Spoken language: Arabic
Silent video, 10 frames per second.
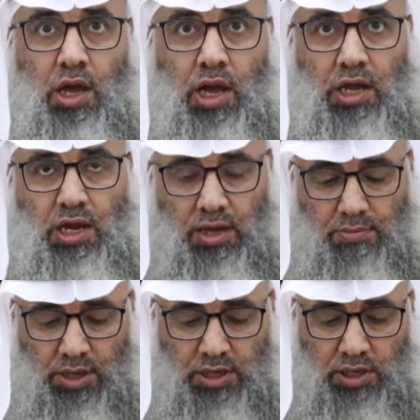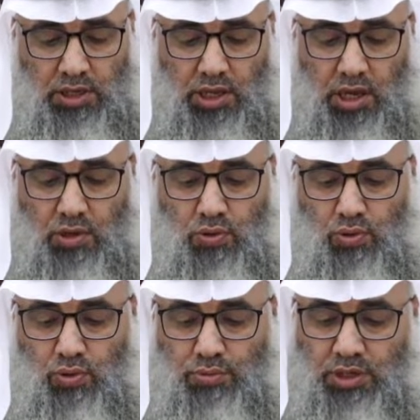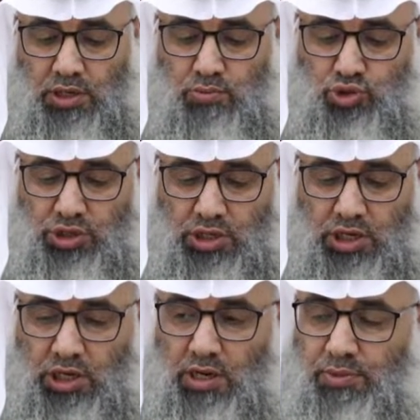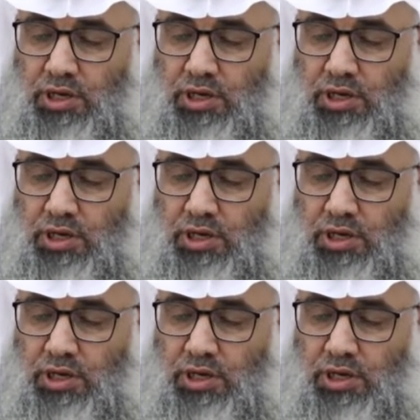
على ما يلقاه من المشركين